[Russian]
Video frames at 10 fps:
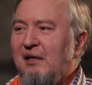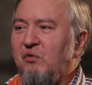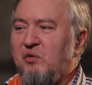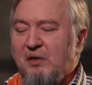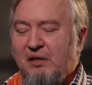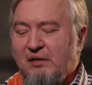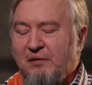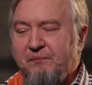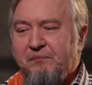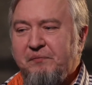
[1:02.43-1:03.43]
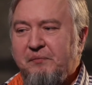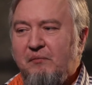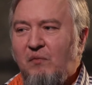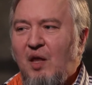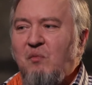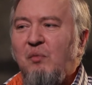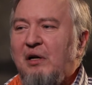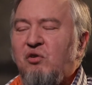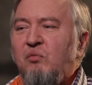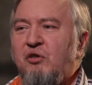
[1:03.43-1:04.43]
Ну, смотрите, по
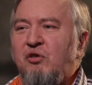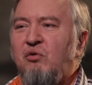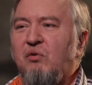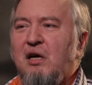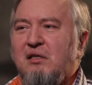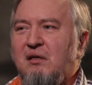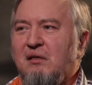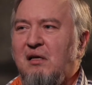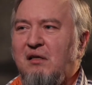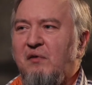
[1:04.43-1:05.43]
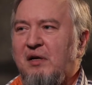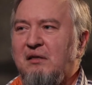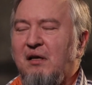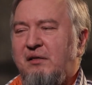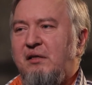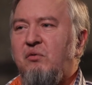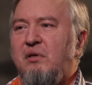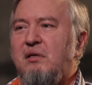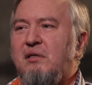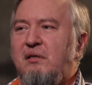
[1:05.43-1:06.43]
большому счету, каждый раз, когда вы
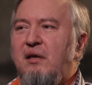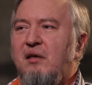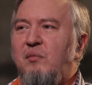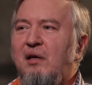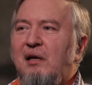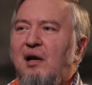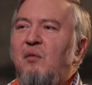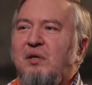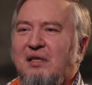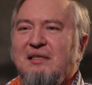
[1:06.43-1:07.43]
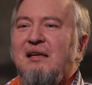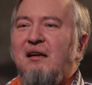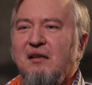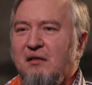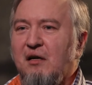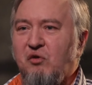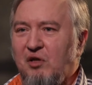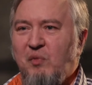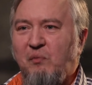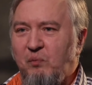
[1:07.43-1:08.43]
контактируете с некими потенциально
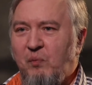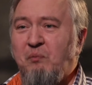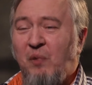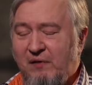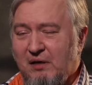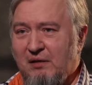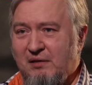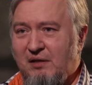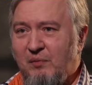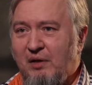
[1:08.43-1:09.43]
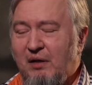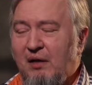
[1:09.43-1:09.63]
зараженными поверхностями,